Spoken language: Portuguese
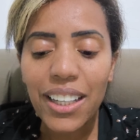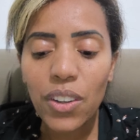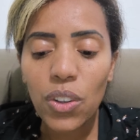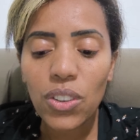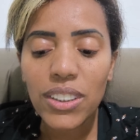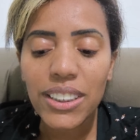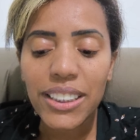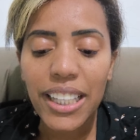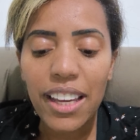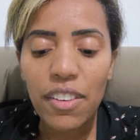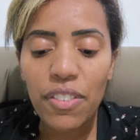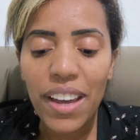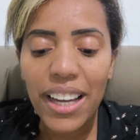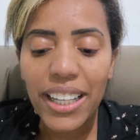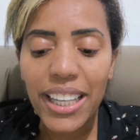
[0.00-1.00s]

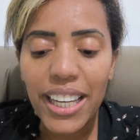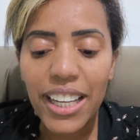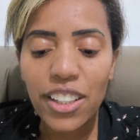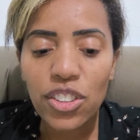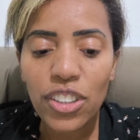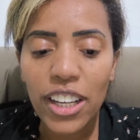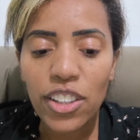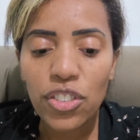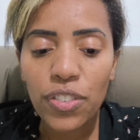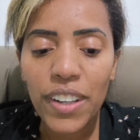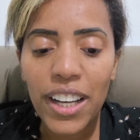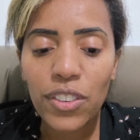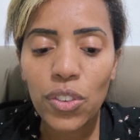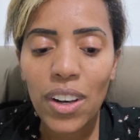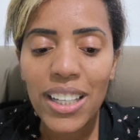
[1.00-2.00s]
inclusive aqui, gente,
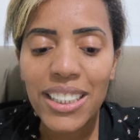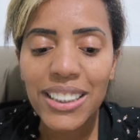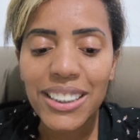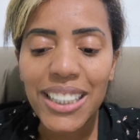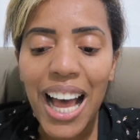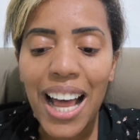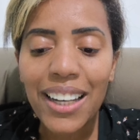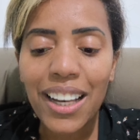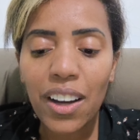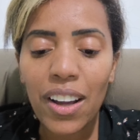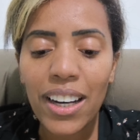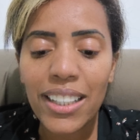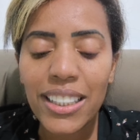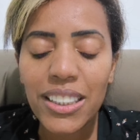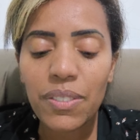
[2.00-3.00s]
foi atualizada
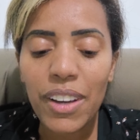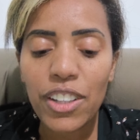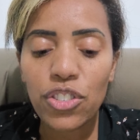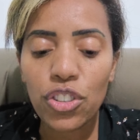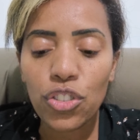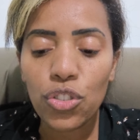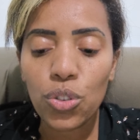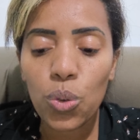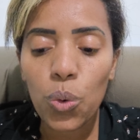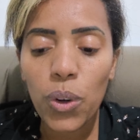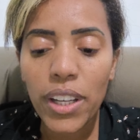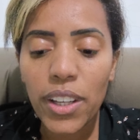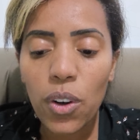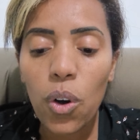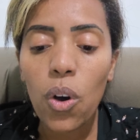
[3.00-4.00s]
agora nesse mês de
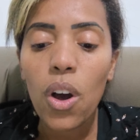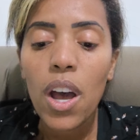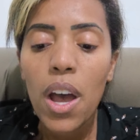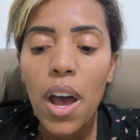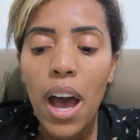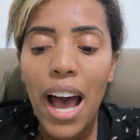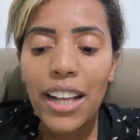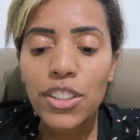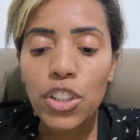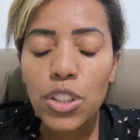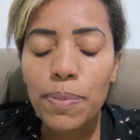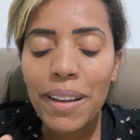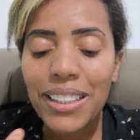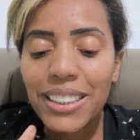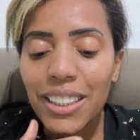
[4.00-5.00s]
junho a
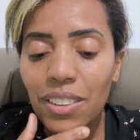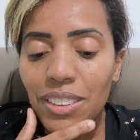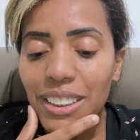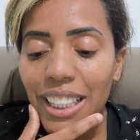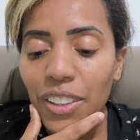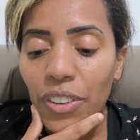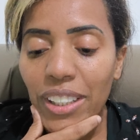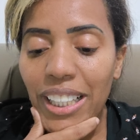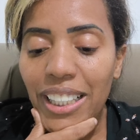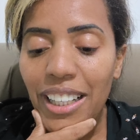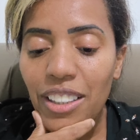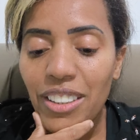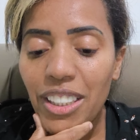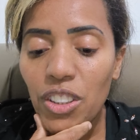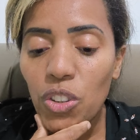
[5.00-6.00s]
suspensão de
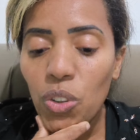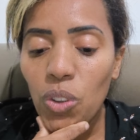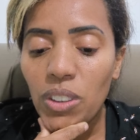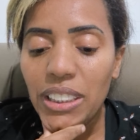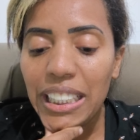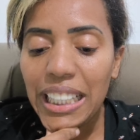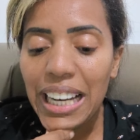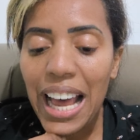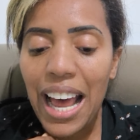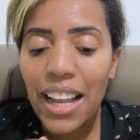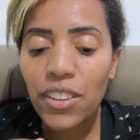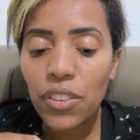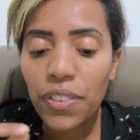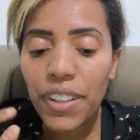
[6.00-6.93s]
180 dias do consignado,